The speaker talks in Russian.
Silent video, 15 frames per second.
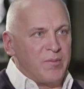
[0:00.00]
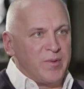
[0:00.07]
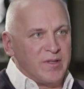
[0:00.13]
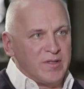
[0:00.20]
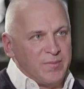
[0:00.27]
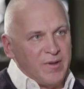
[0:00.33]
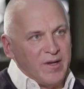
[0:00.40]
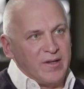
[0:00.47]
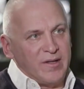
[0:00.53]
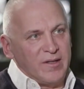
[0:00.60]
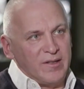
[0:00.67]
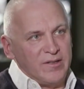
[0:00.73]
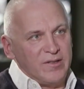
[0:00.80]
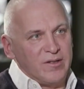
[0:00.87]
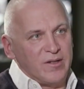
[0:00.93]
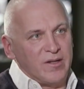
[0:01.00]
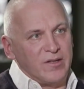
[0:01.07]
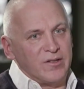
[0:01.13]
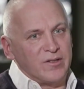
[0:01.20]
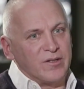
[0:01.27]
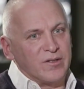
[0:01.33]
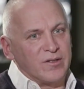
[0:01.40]
принципиальное отличие,
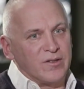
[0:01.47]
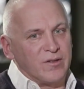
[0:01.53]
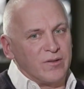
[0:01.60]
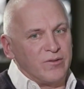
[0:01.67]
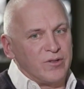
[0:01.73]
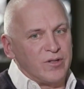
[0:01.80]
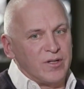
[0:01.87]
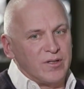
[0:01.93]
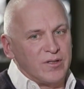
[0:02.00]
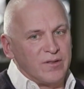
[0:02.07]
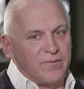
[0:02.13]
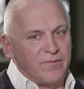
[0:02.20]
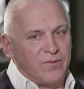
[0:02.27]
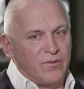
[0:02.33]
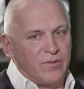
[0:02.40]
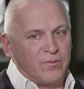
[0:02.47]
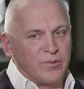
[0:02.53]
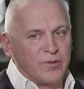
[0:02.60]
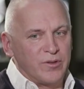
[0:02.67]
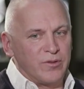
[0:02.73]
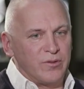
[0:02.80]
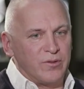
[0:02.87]
конечно же, заключается в том,
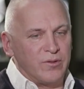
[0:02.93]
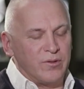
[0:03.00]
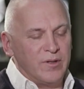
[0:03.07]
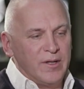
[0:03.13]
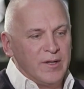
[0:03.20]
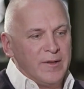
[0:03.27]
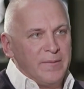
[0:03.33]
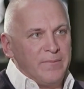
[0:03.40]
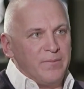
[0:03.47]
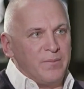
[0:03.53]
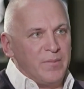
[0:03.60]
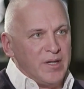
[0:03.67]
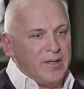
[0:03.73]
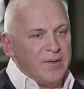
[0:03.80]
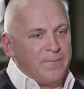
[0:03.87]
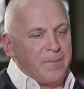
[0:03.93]
что мы